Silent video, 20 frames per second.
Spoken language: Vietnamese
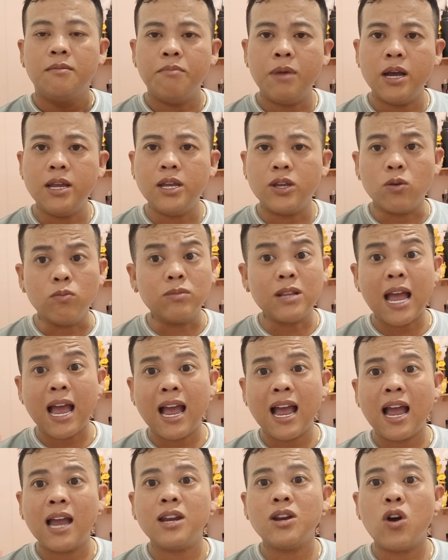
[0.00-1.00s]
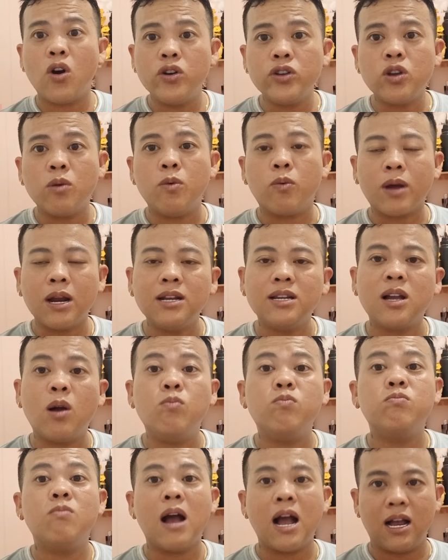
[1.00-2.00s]
bởi vì chúng ta hãy nói cho một cách
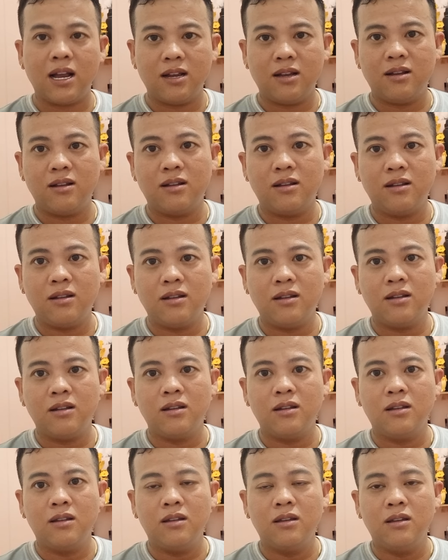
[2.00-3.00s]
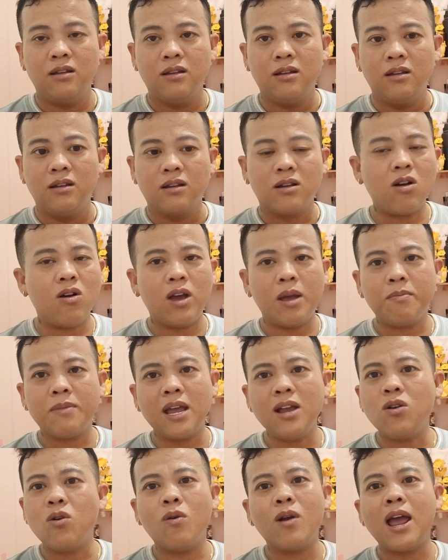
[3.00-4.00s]
công bằng còn em
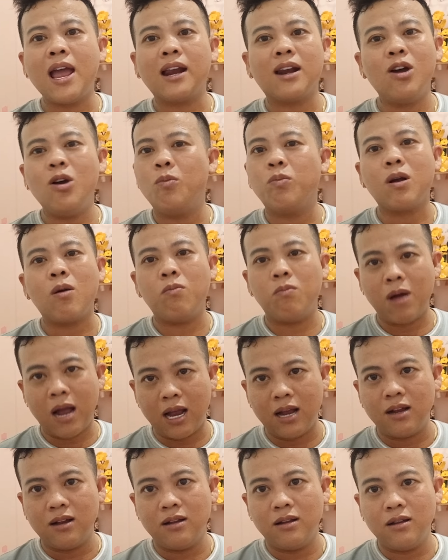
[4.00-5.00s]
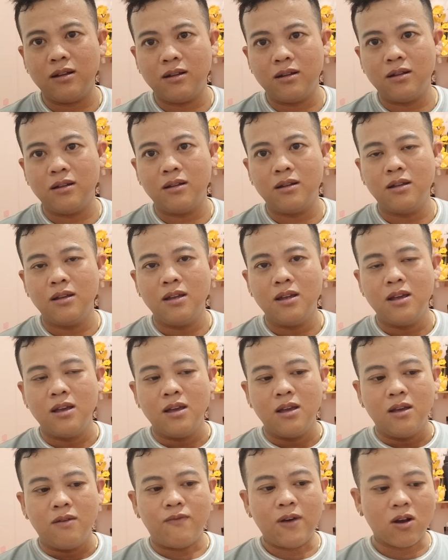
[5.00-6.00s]
thấy cô Lan nó không công bằng
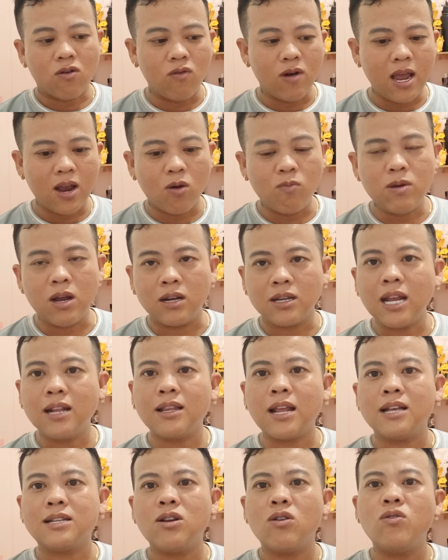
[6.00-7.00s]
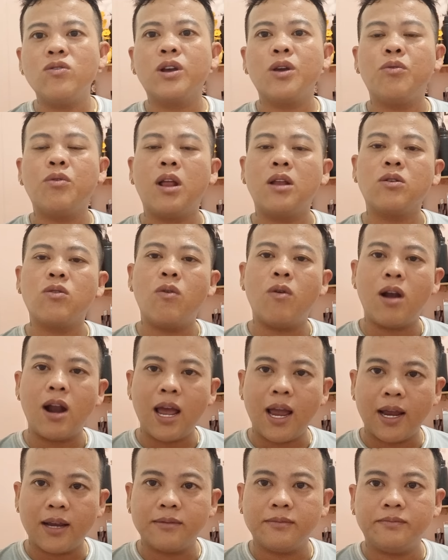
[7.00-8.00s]
và cô Lan cũng đừng trách tại sao con kêu kênh cô
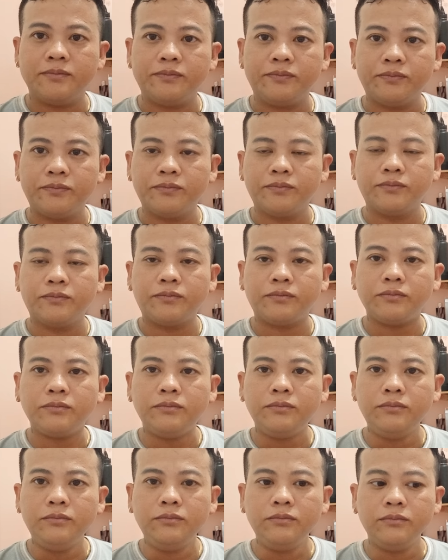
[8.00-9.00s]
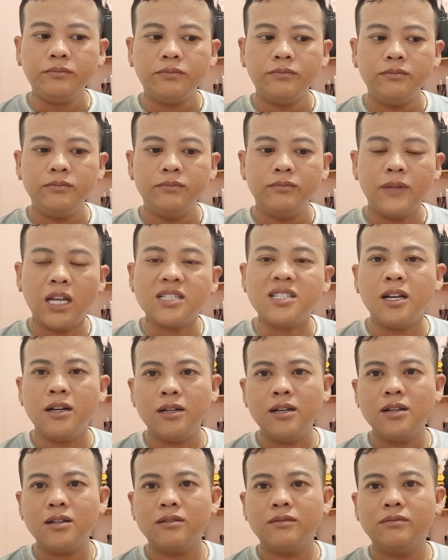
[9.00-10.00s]
Lan thật
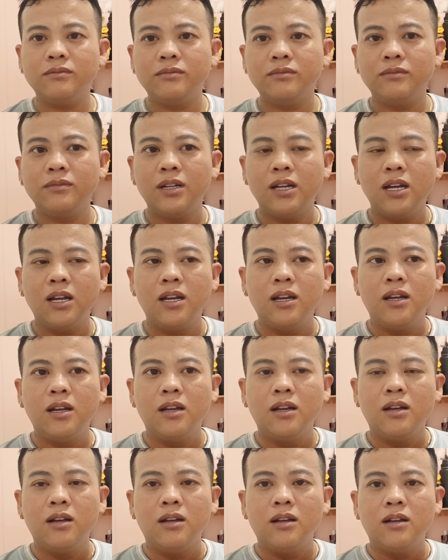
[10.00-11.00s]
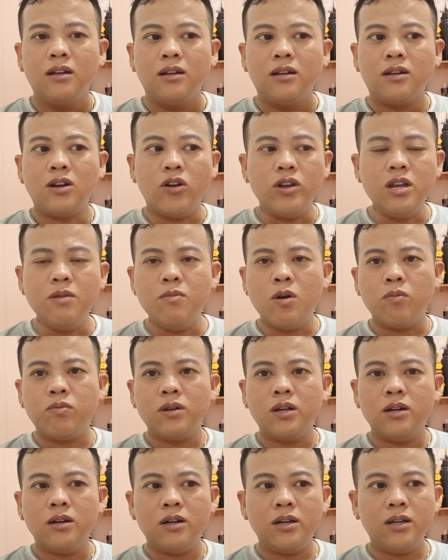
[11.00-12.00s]
sự đối với một
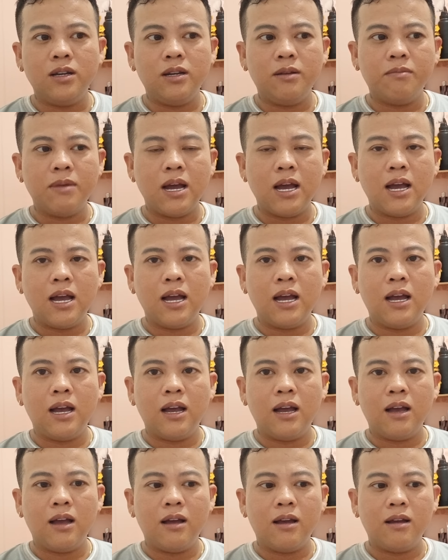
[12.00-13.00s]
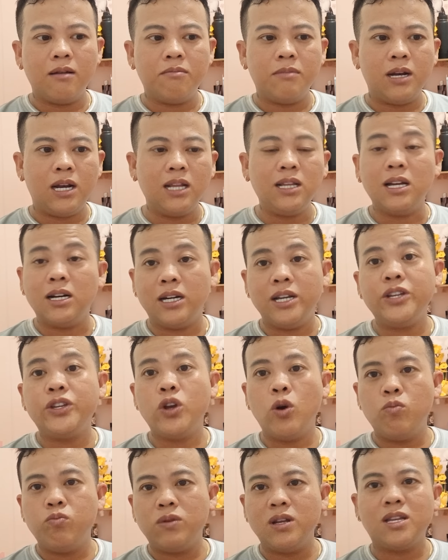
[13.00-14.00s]
người mà mình đã từng đi
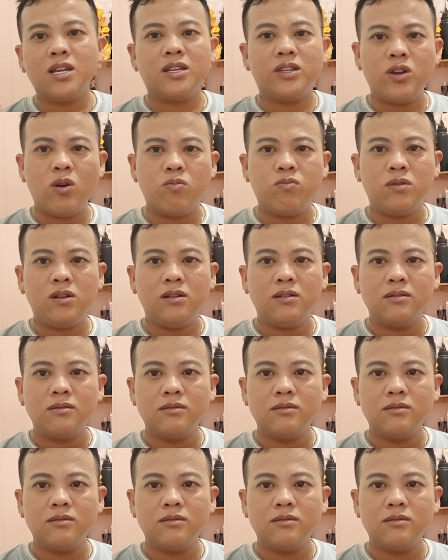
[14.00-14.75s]
chung đi chơi chung á